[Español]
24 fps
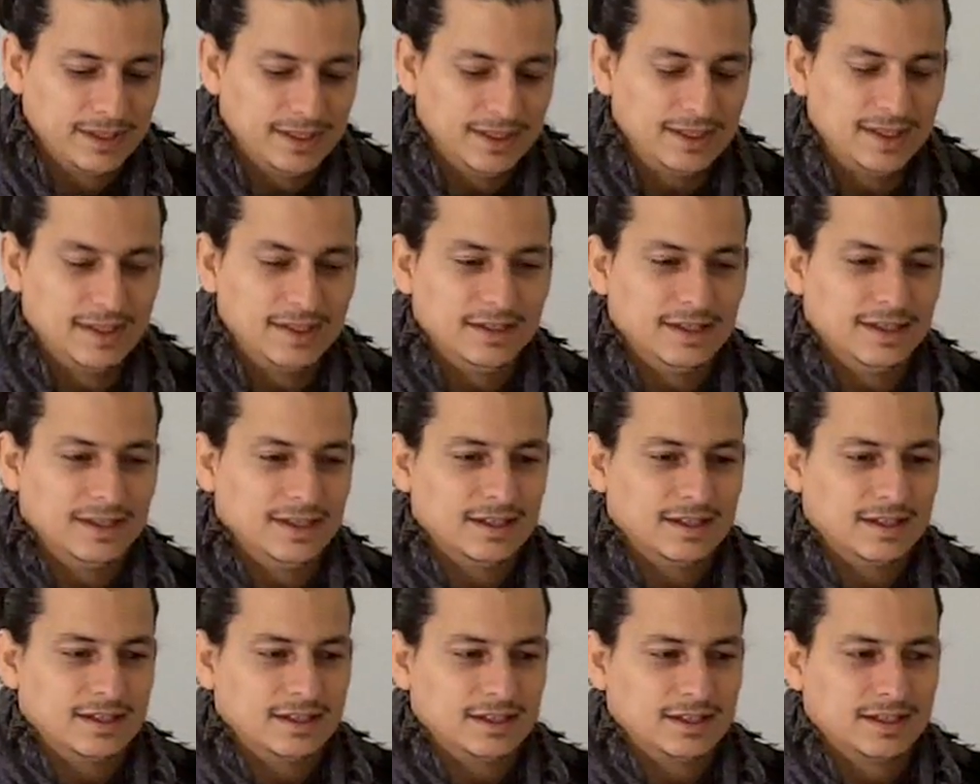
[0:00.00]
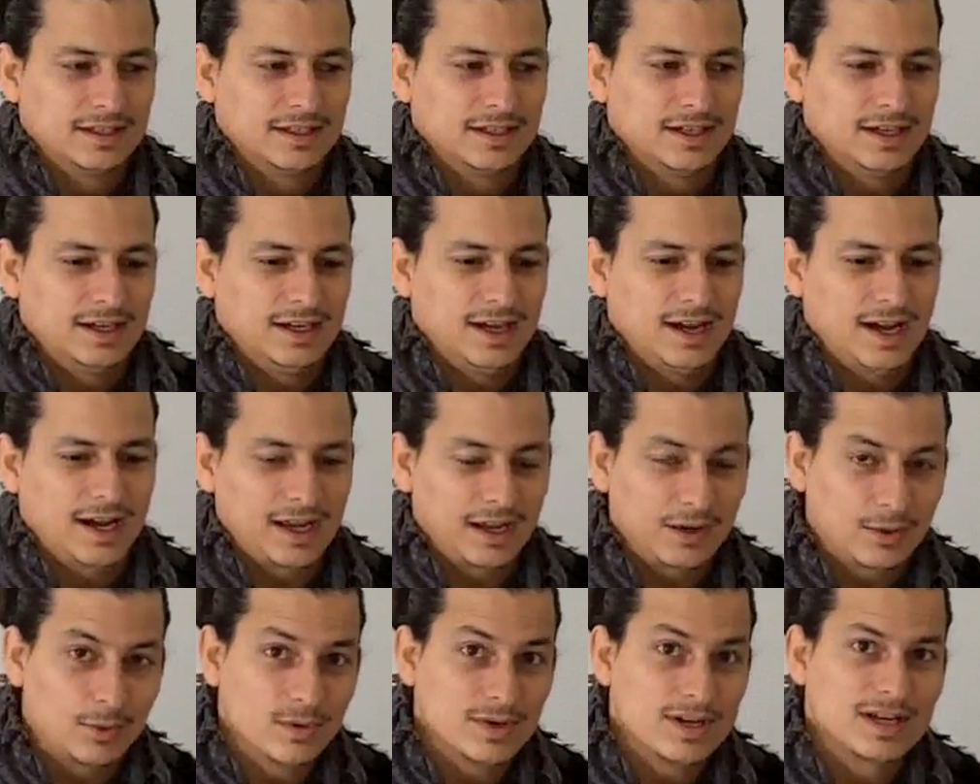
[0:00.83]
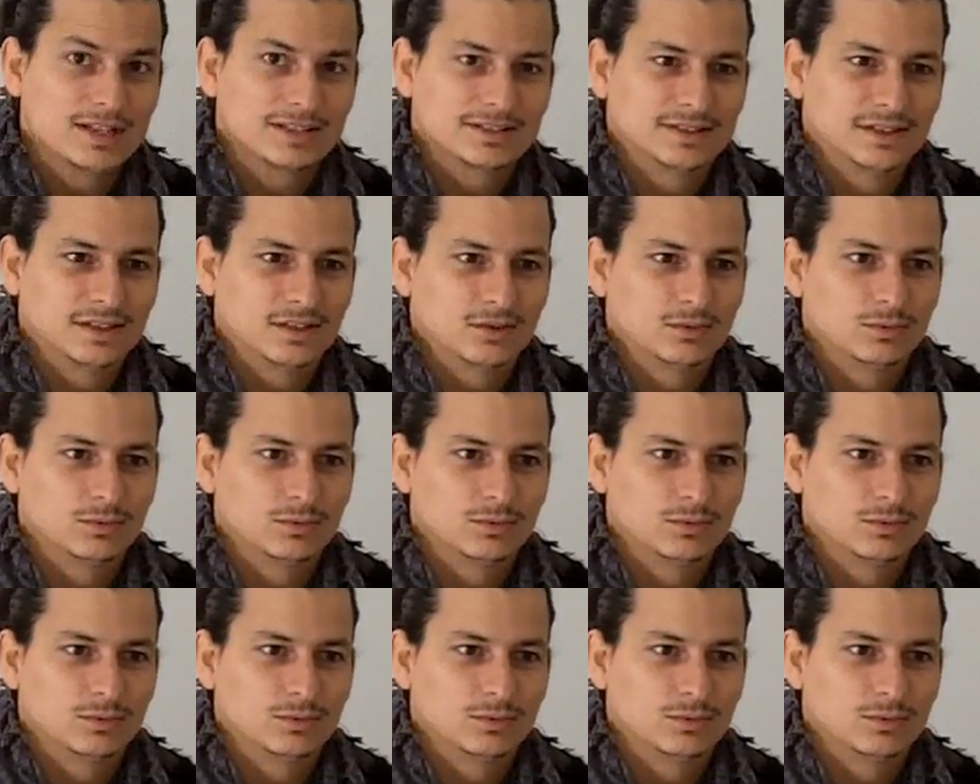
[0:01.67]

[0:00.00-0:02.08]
Y acá voy a hacer